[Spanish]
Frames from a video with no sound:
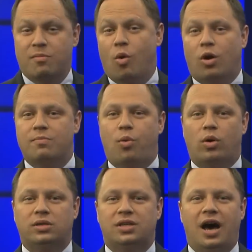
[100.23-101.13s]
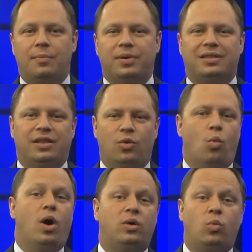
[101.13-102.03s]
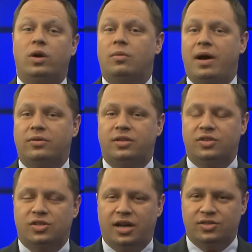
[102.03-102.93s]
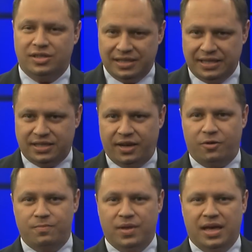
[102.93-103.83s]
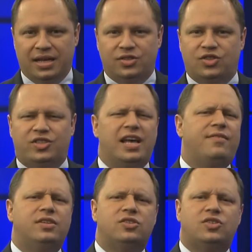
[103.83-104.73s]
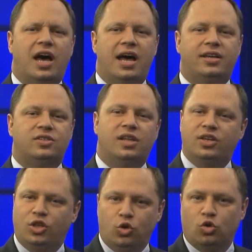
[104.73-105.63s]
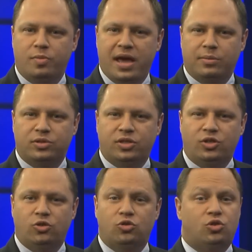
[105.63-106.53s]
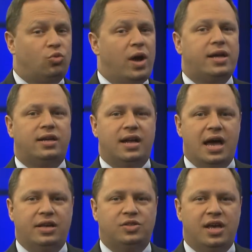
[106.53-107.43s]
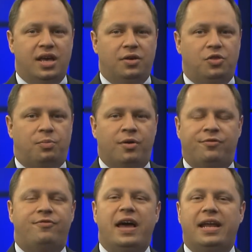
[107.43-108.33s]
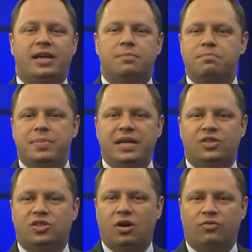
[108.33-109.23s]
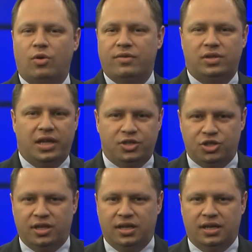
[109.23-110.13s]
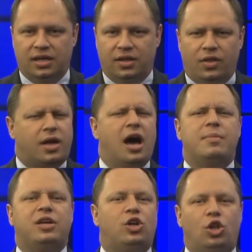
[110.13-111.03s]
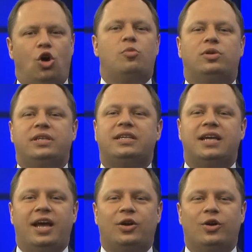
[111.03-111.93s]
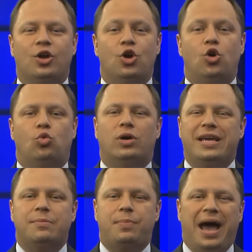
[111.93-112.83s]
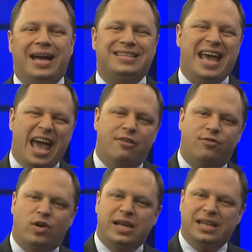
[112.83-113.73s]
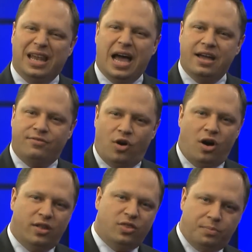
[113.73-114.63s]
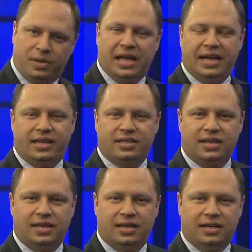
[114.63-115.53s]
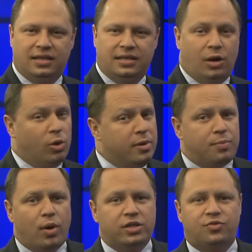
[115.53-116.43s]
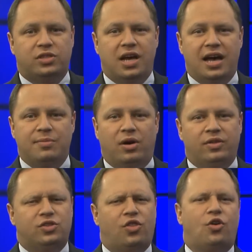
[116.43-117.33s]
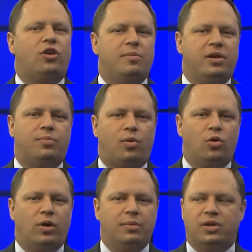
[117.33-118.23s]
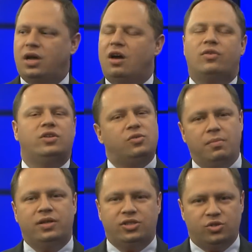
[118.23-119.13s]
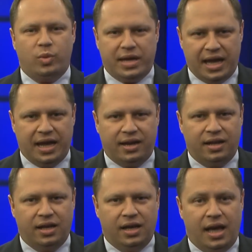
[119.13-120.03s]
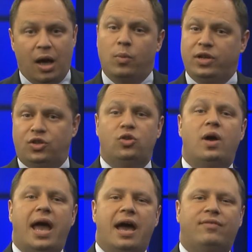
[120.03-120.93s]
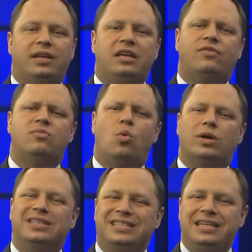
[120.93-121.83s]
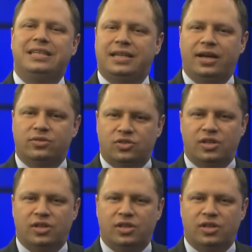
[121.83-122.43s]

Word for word: más importante que el que estamos por discutir en detalle. Siete señales que usted podrá usar para reconocer a la profética bestia del Apocalipsis, un próximo dictador global que tendrá impacto sobre todo ser en el planeta. Estaremos cortos de tiempo en este programa, pero cubriremos lo máximo posible y tenemos una guía de estudio con más